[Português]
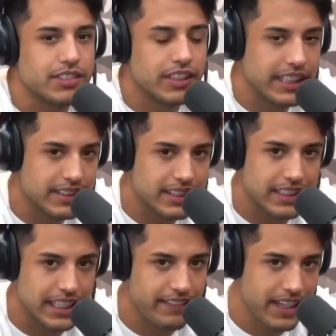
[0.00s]
Eu nem sei
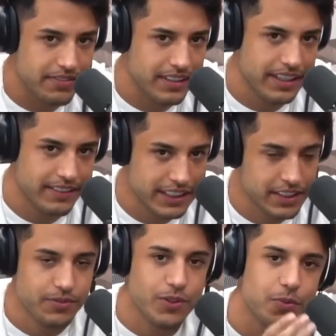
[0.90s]
se ela é minha fã ainda, mas
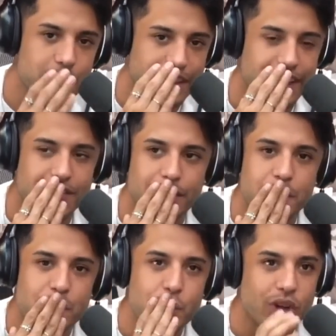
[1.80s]
se for, um beijo, Rafa.
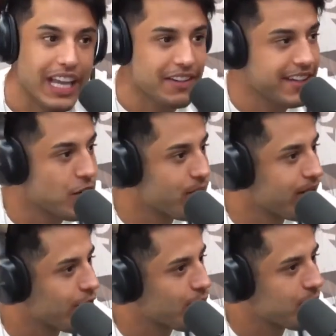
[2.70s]
Uhum. Ela criou um
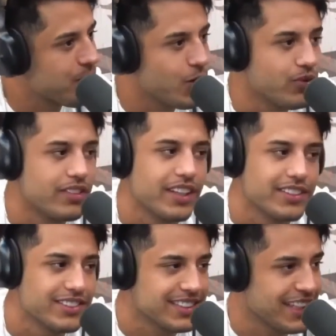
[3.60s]
fã-clube. Meu
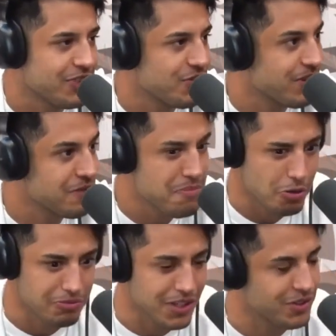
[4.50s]
Deus do céu. Eu falei,
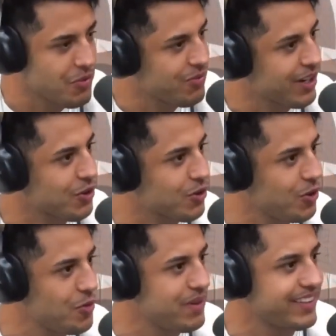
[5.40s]
meu Deus, tem um
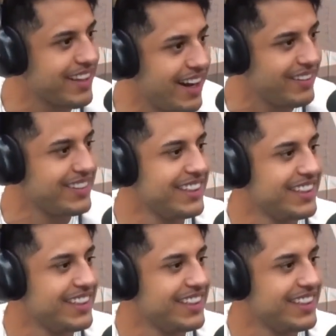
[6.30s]
fã-clube e tal.